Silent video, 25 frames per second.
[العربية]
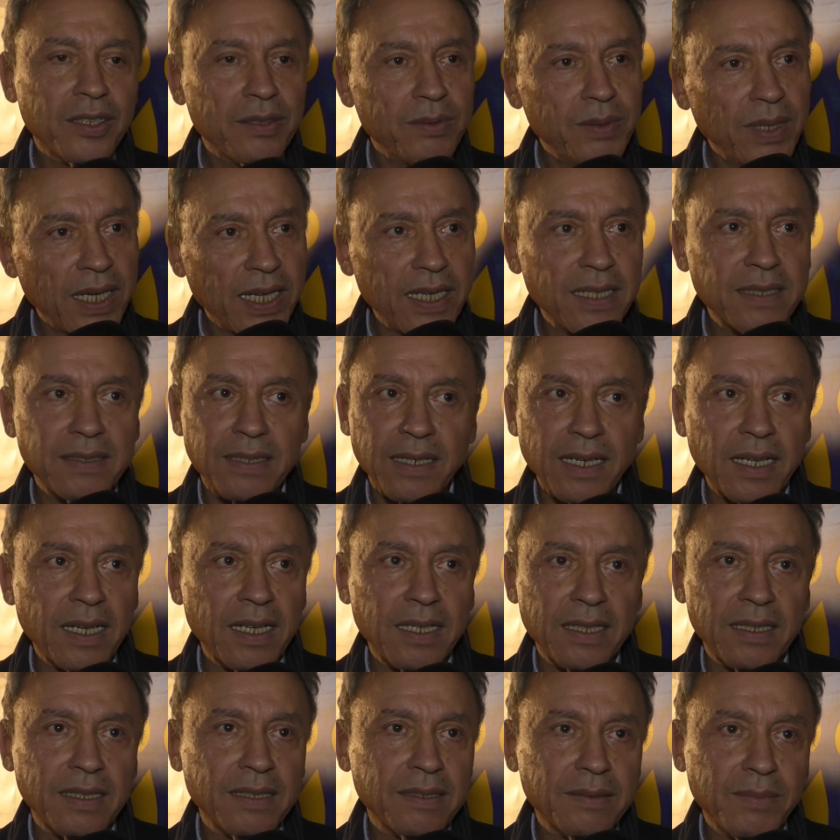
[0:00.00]
بحيث
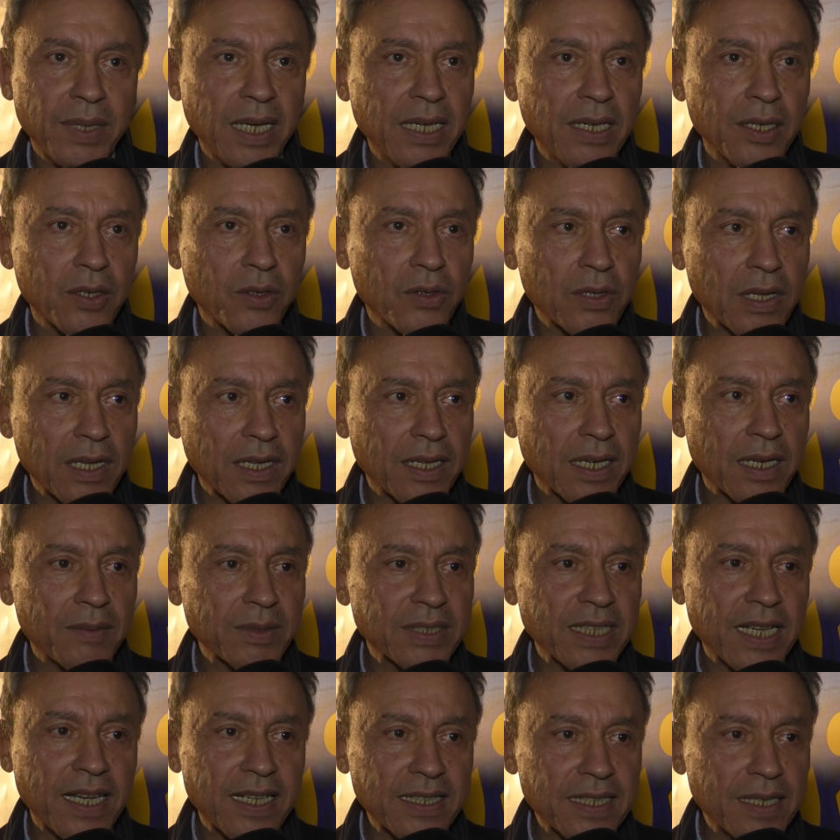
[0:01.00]
راه بحال اللي قلت لك راه
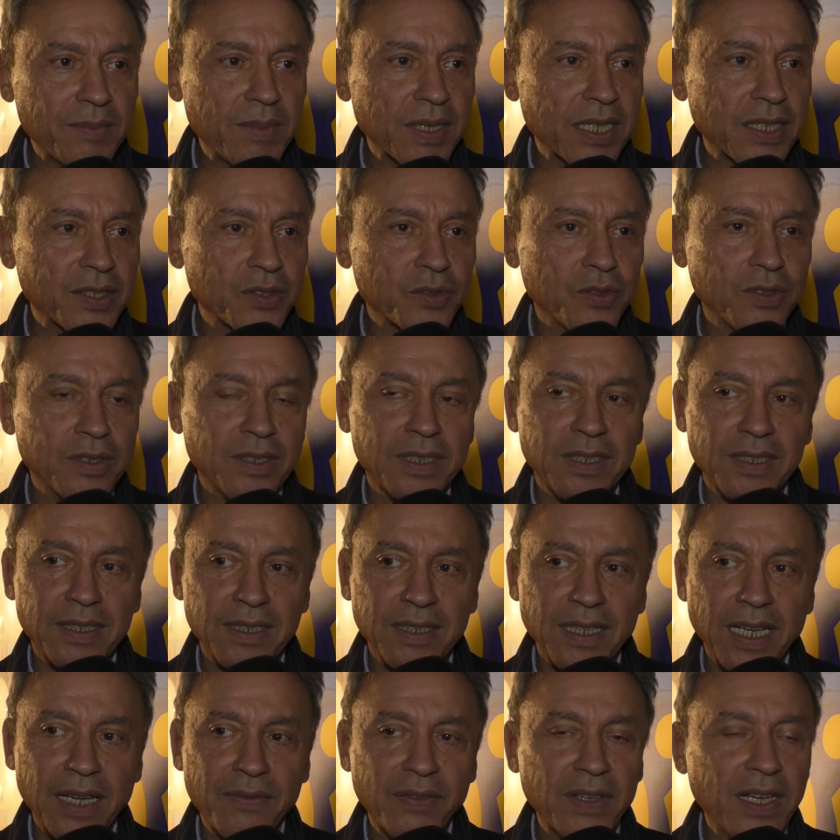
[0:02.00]
حتى حاجه ما كتكون
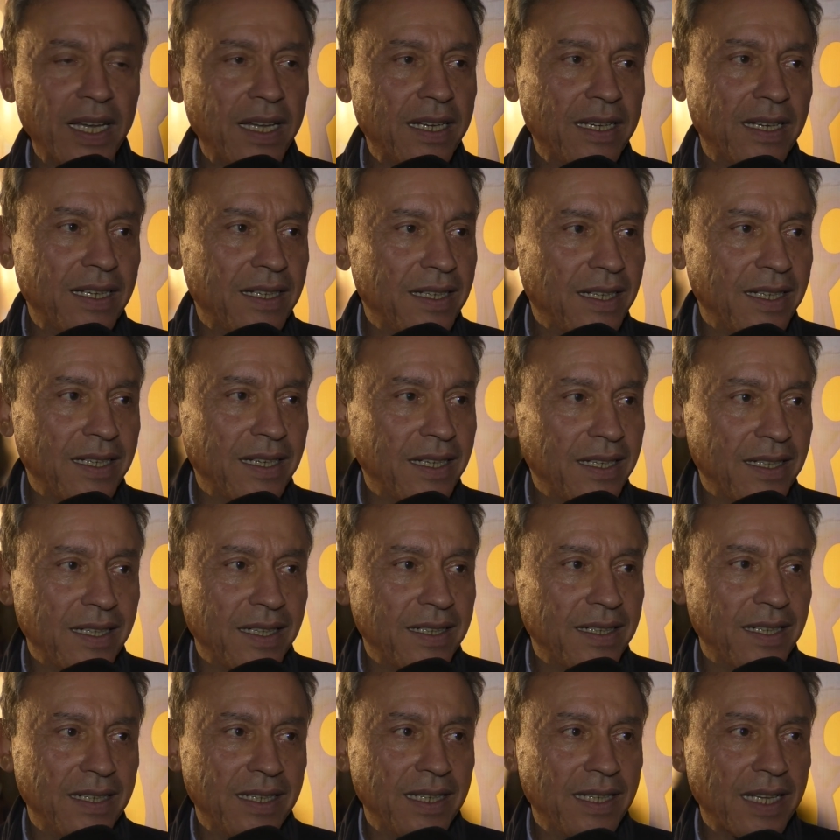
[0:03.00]
غافله على الـ على, الـ
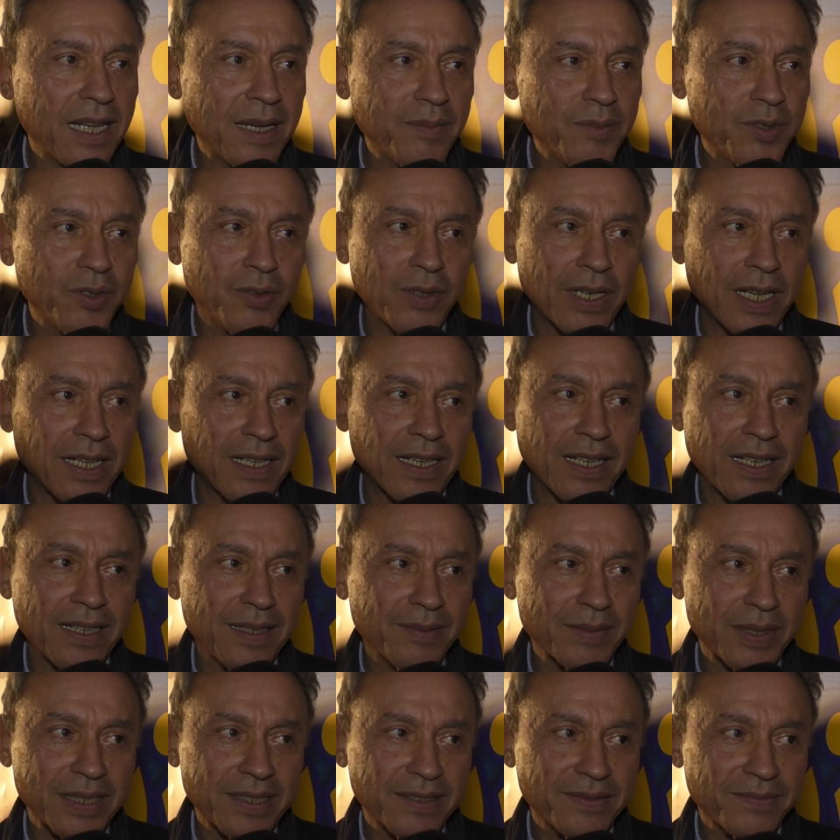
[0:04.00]
على الامن ولا على
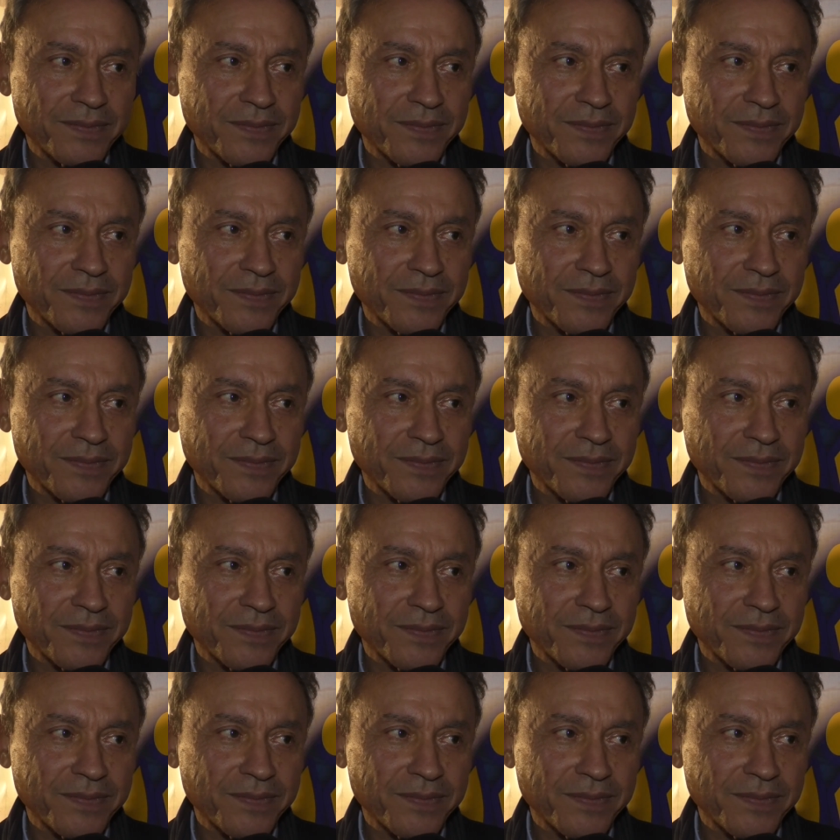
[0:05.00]
المخزن